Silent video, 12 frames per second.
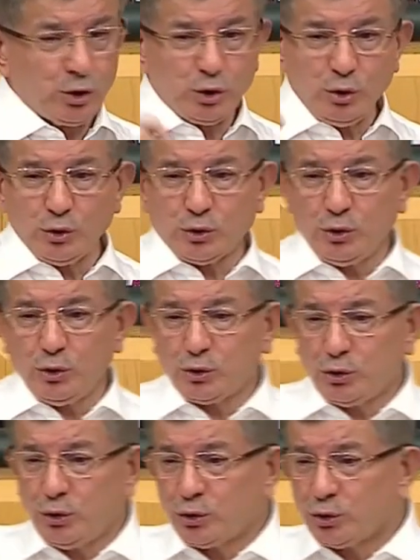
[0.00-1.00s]
şu şu
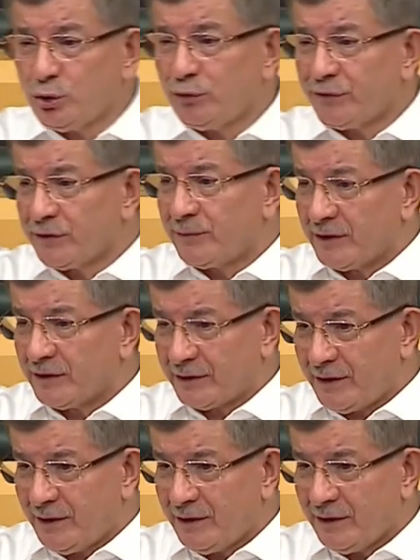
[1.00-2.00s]
şu şu
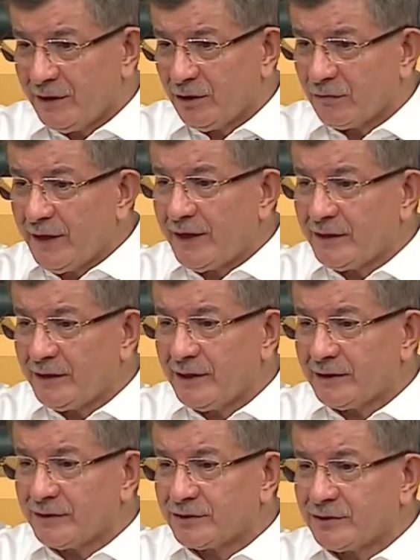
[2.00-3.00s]
firmalara vergi
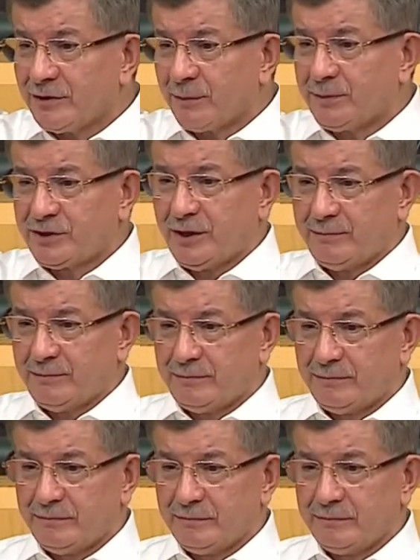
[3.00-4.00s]
iadesi yapacağım.
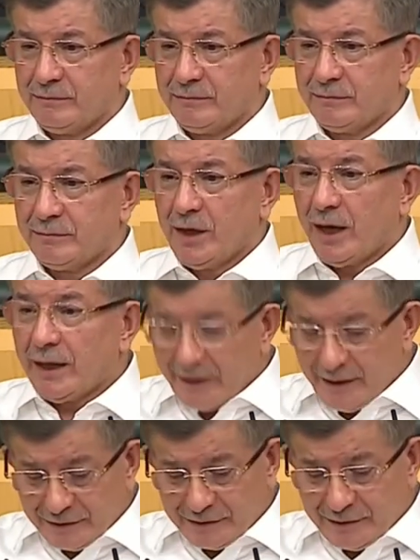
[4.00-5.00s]

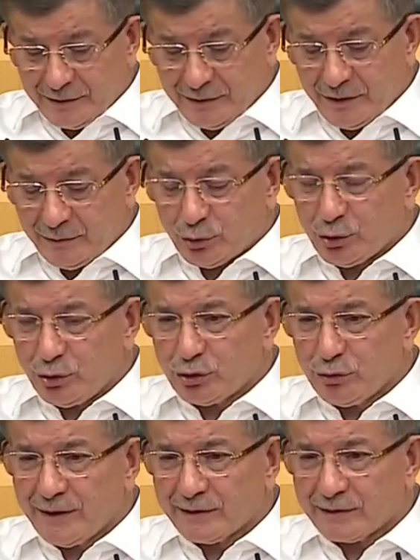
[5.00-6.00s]
Anayasanın
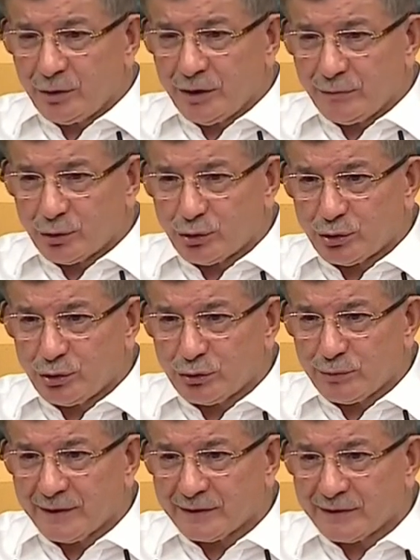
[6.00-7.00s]
70. Mad
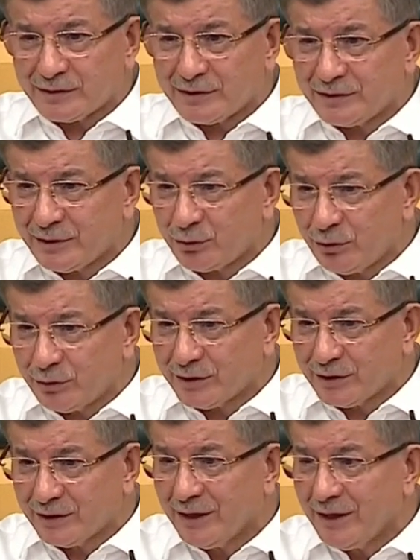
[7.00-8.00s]
73. maddesi ise
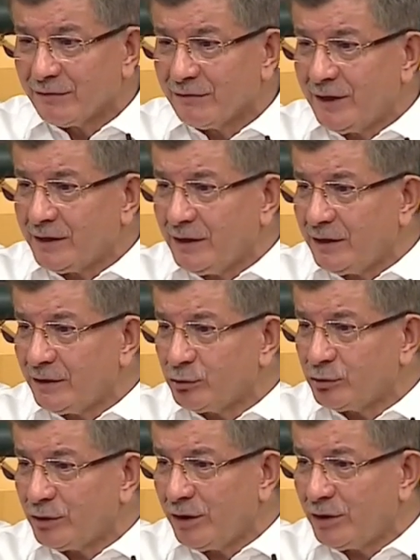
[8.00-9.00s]
diyor ki vergiyle
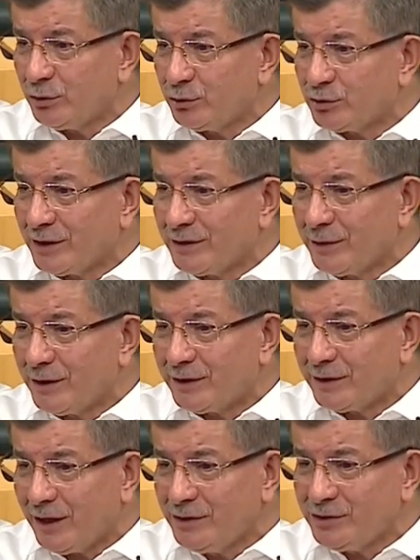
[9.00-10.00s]
ilgili
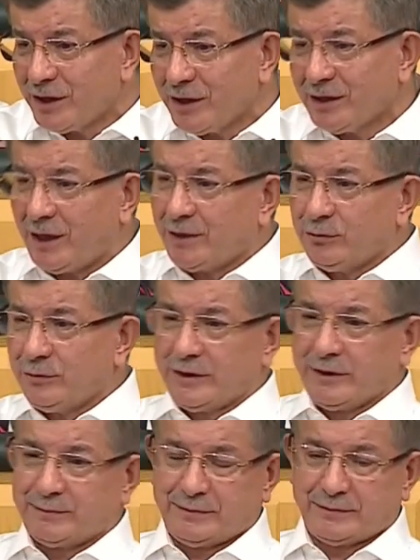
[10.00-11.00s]
düzenlemeler ancak
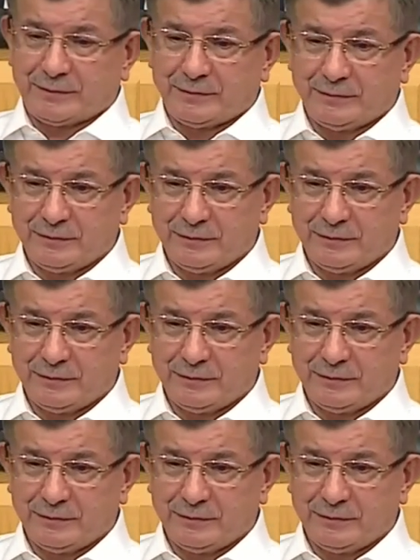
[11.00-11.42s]
kanunla yapılır.